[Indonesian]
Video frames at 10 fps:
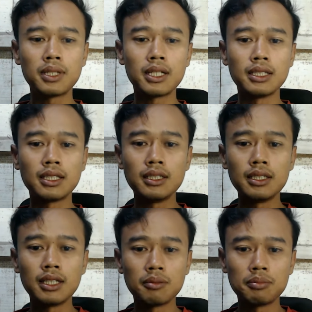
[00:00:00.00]
berkaitan
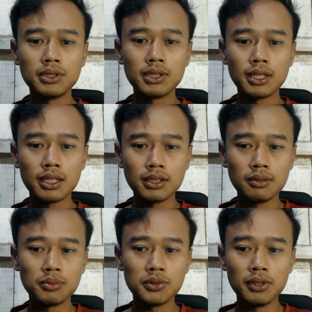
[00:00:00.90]
dengan pencairan
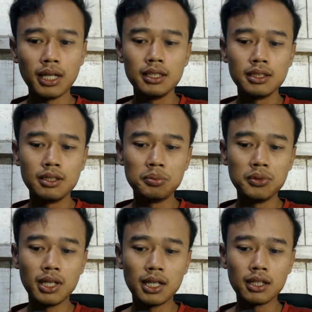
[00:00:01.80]
KIP kuliah di
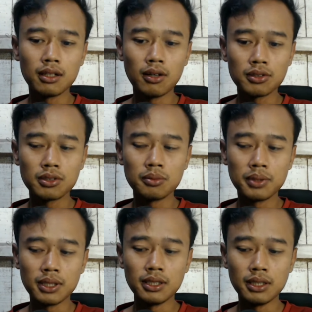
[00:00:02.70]
bulan
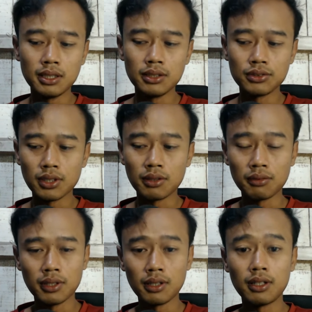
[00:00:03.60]
Oktober ini insya
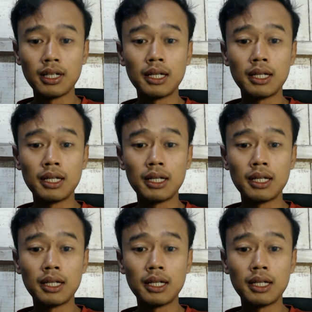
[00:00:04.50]
Allah